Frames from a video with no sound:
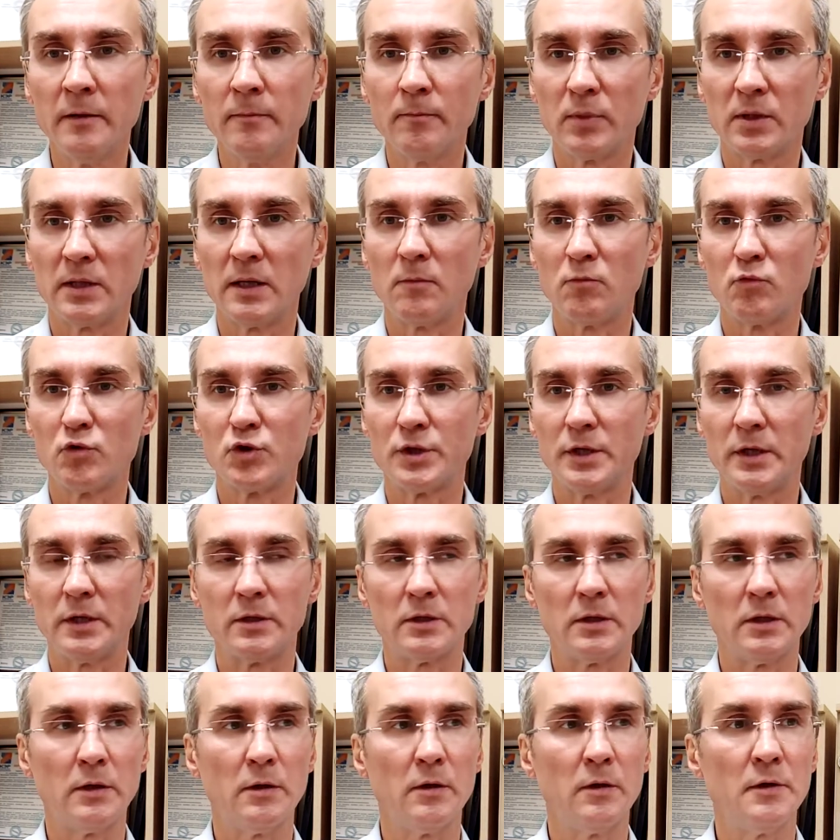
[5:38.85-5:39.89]
потому что
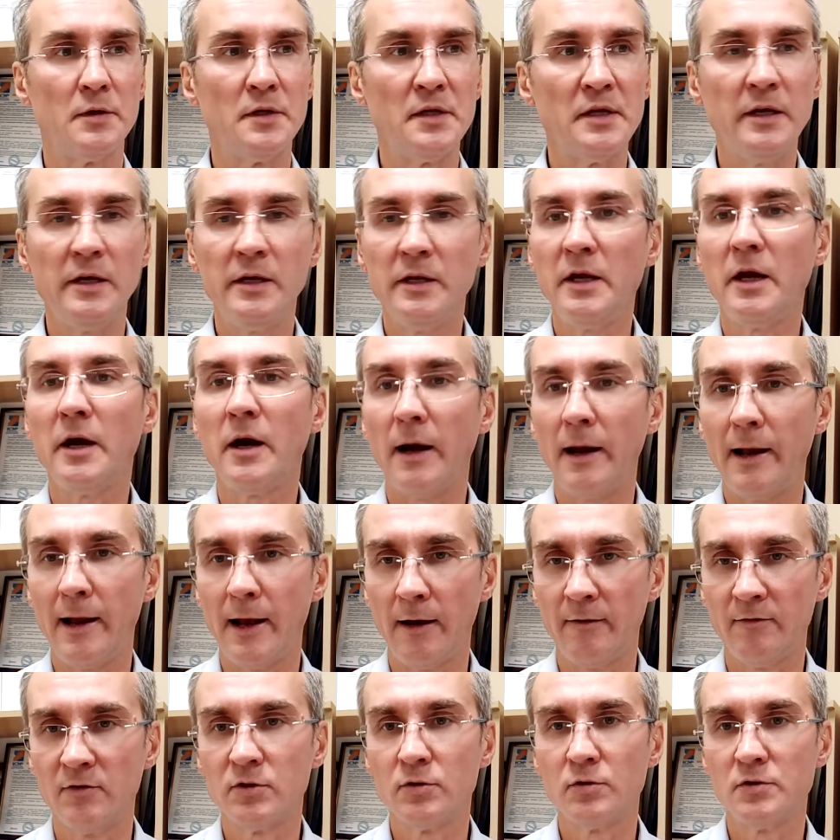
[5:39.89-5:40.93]
это не, не
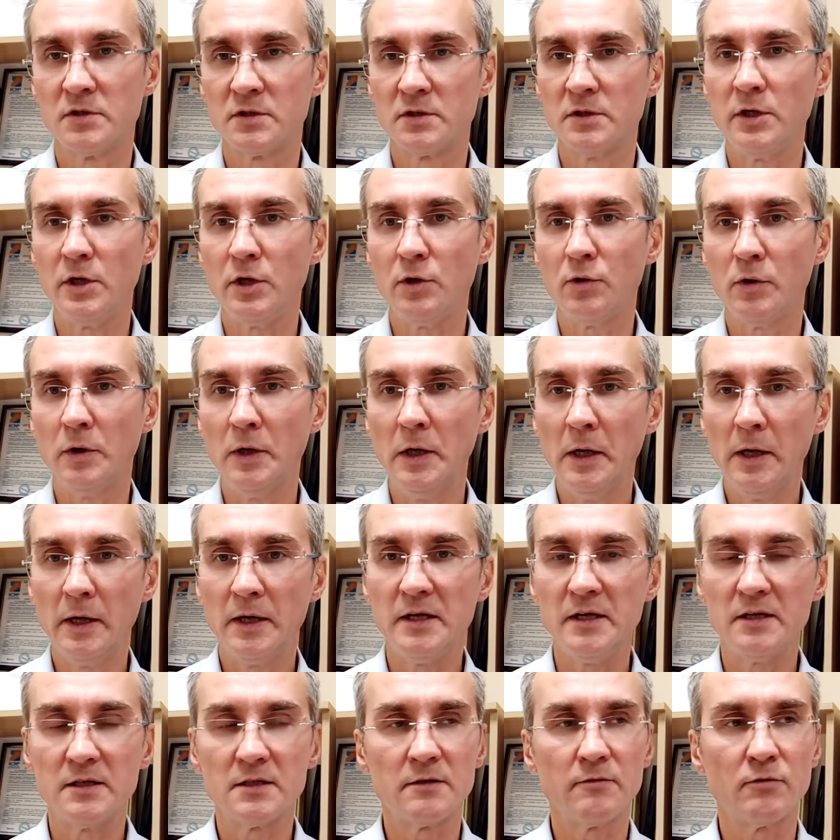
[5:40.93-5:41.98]
халява, то есть за нее
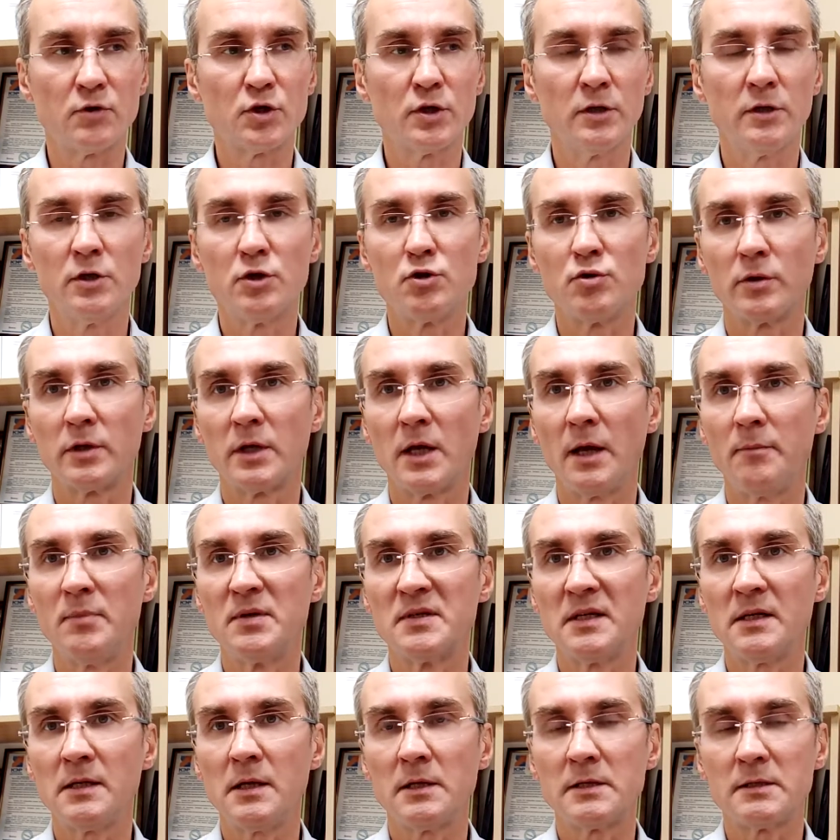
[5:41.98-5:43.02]
есть совершенно четкие
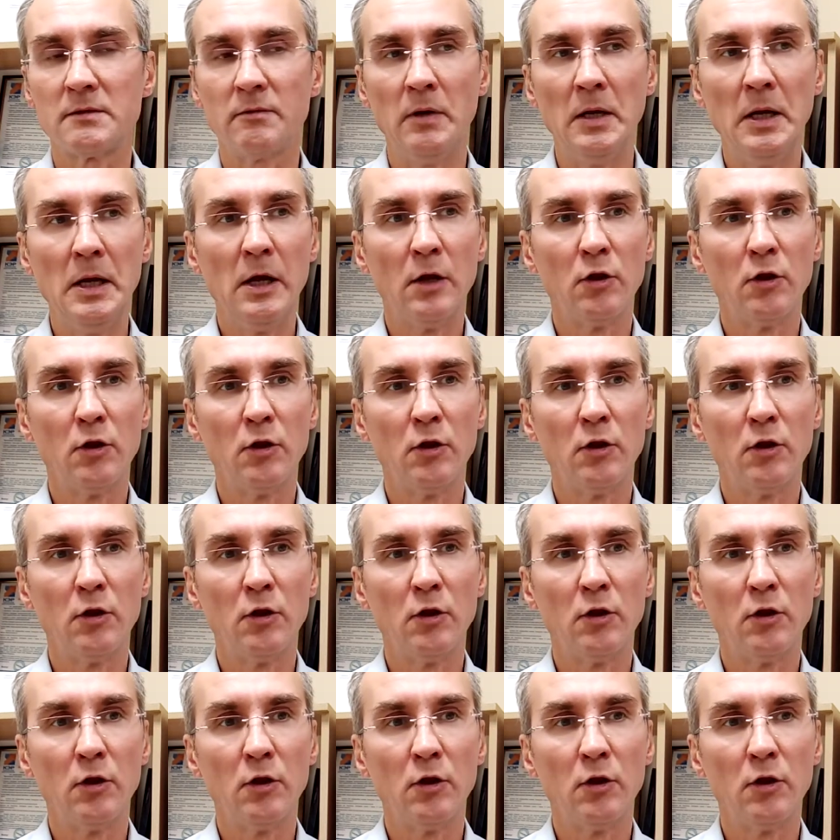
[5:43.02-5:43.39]
обязательства,